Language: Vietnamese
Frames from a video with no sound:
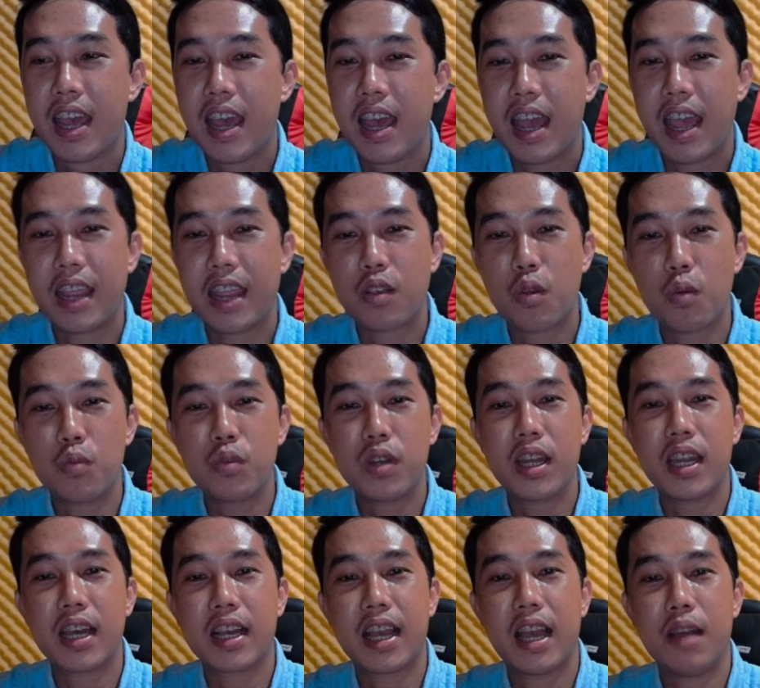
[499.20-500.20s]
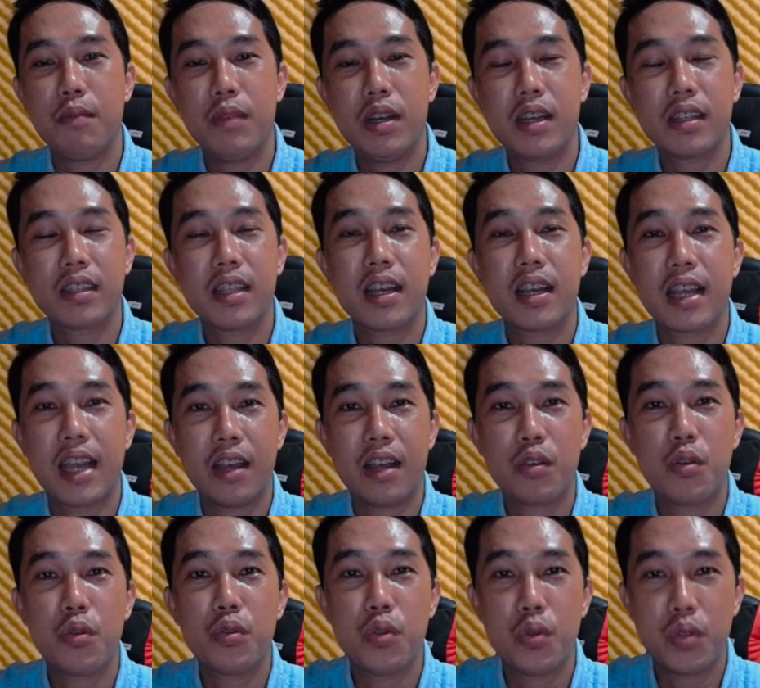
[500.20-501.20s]
Hải cũng rất là cảm ơn tất cả
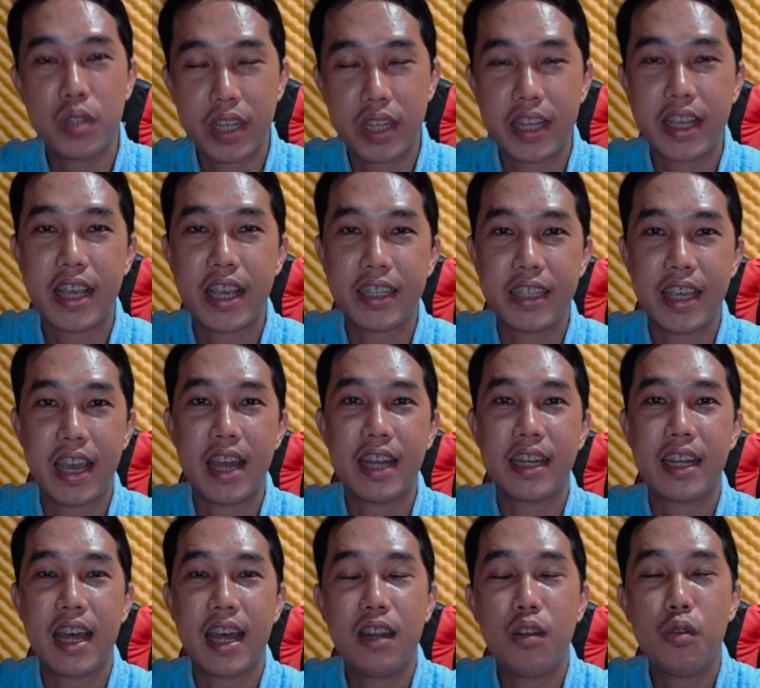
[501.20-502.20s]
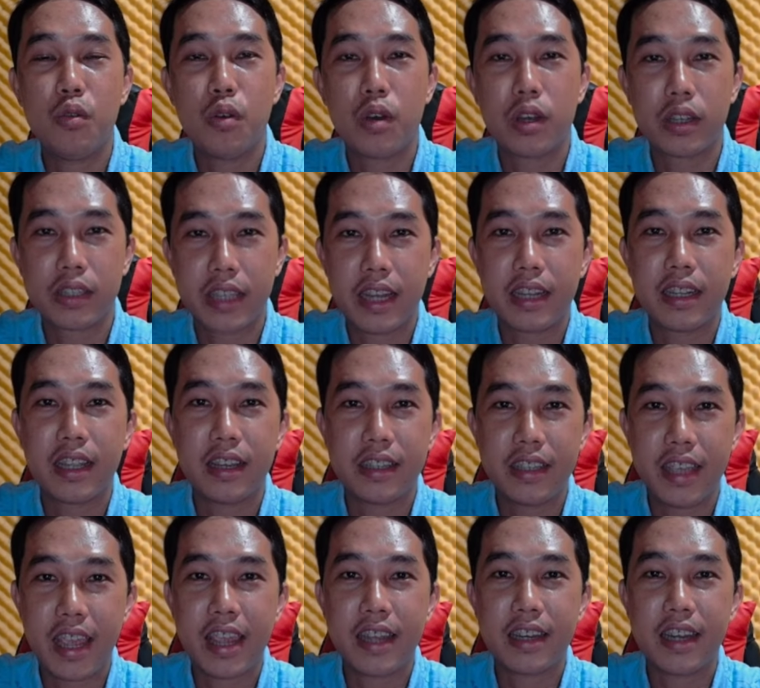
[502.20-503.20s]
cô chú anh chị khán giả đã luôn dành thời
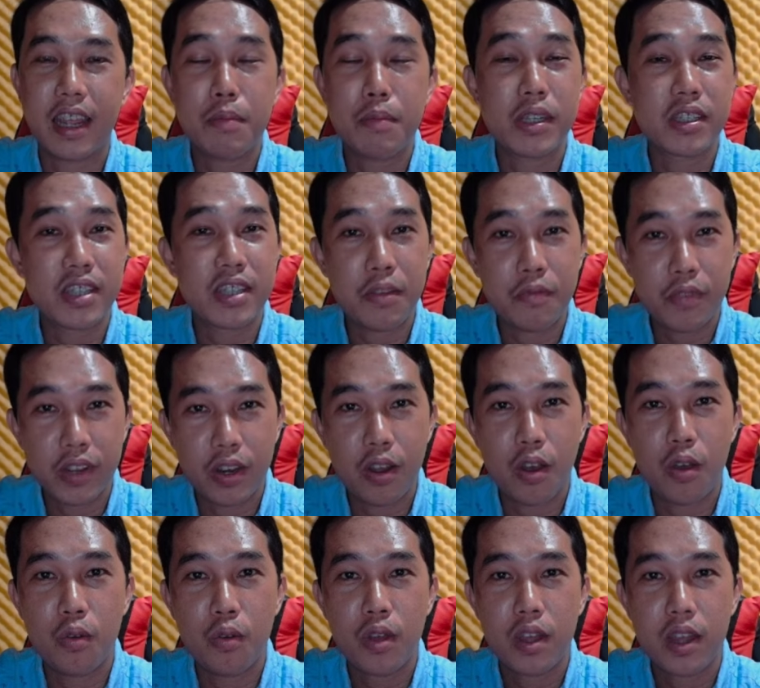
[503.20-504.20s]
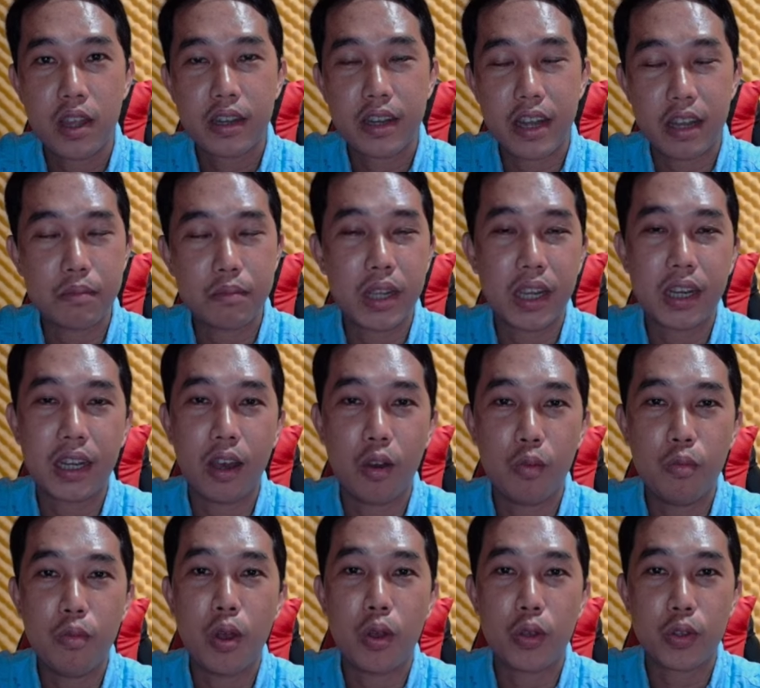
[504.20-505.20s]
gian để mà xem video, đặc biệt là
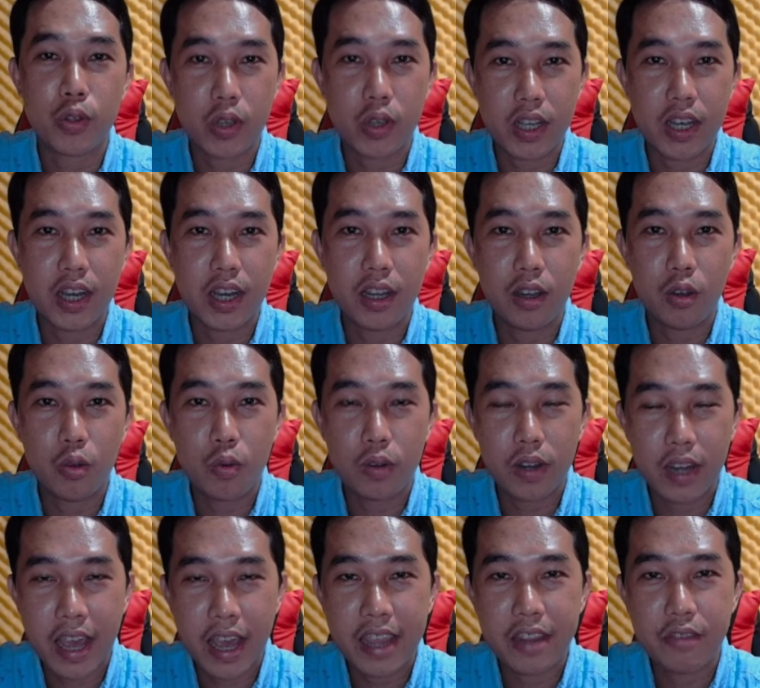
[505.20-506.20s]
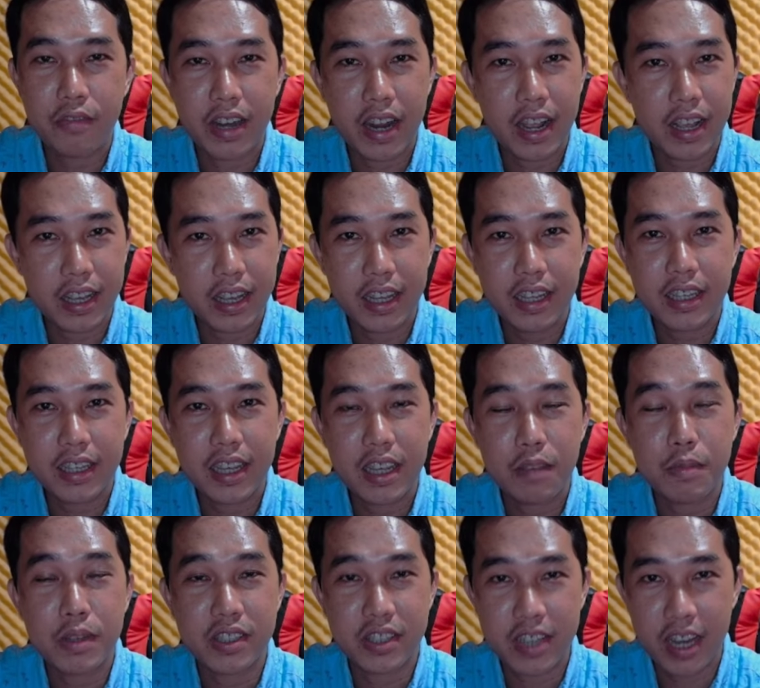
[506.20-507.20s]
ủng hộ cho kênh, luôn like và đăng ký khi
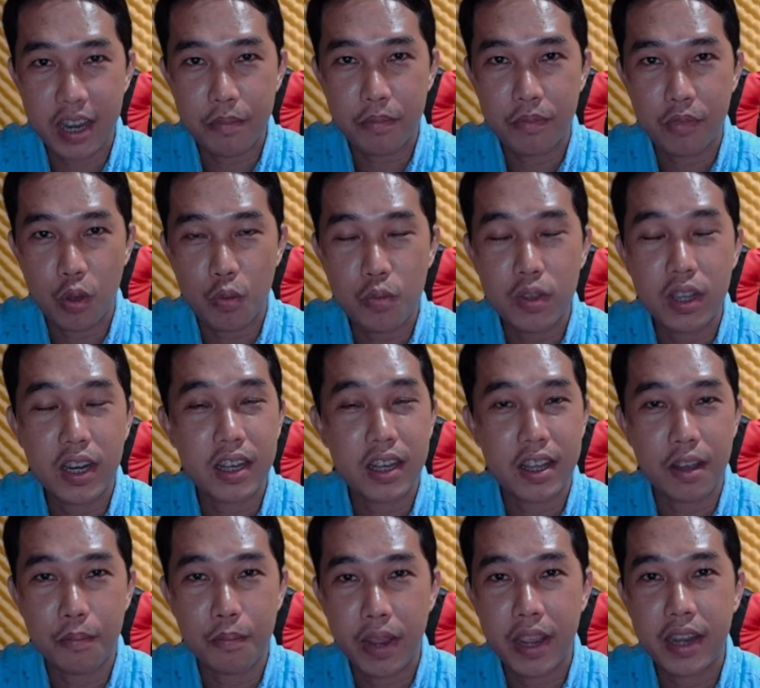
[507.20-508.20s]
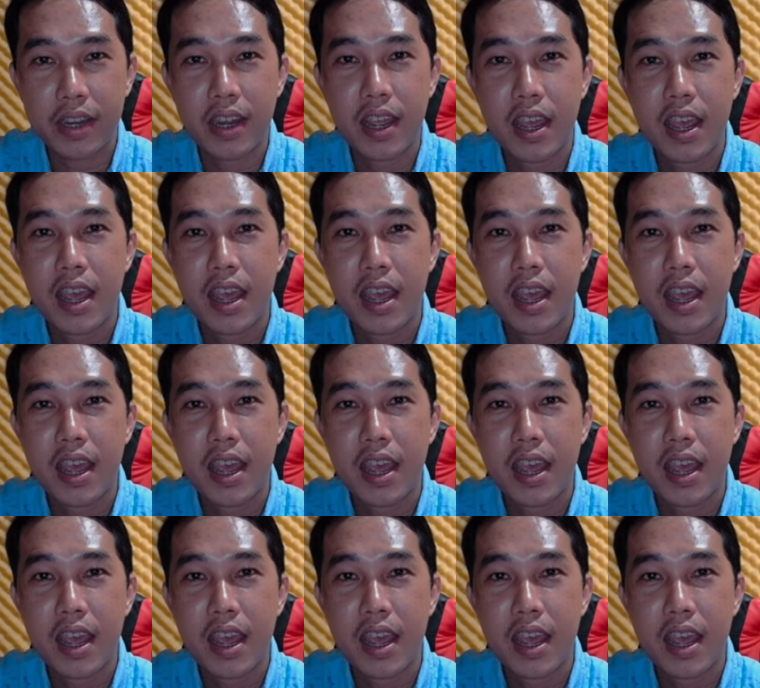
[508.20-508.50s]
mà xem cũng như là comment.